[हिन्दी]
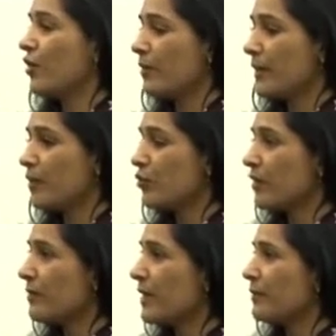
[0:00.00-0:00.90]
और मैं योग
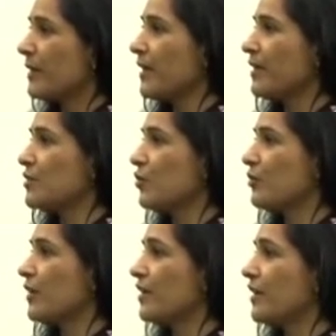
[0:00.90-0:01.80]
के बारे में कहना
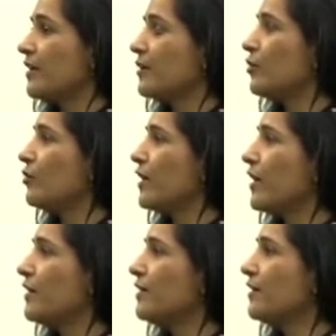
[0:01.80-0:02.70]
चाहूँगी कि योग
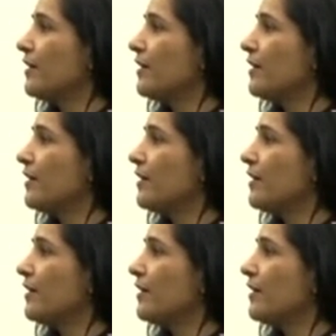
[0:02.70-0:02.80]
एक